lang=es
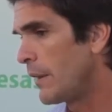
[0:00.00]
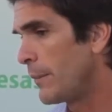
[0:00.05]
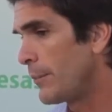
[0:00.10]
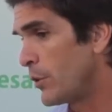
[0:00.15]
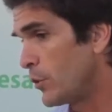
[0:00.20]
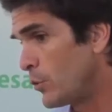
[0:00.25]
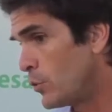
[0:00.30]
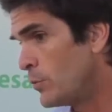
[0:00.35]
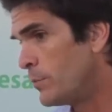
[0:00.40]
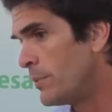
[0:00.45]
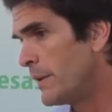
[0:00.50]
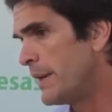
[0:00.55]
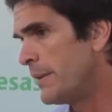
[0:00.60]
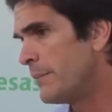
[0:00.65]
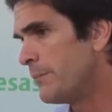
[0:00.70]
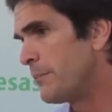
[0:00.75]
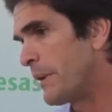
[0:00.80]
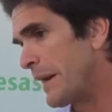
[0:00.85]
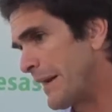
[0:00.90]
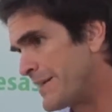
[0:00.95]
que
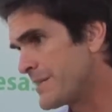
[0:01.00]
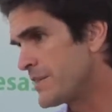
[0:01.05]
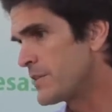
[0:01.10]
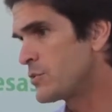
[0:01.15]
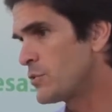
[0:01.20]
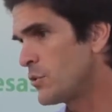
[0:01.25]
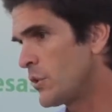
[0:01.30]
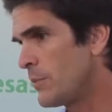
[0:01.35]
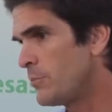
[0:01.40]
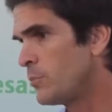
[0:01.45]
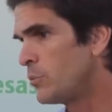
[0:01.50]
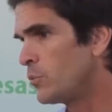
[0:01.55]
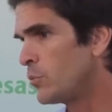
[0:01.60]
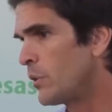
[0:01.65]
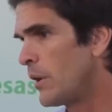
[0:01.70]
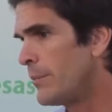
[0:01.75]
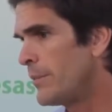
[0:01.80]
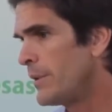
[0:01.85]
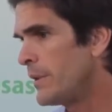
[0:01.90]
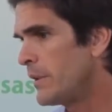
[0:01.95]
preocupa para esa zona
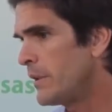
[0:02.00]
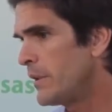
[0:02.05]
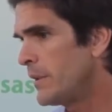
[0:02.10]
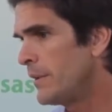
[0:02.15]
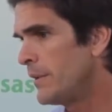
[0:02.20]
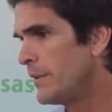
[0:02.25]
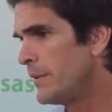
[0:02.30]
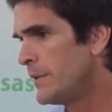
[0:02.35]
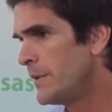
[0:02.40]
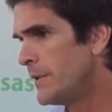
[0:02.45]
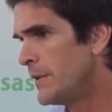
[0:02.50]
puntualmente.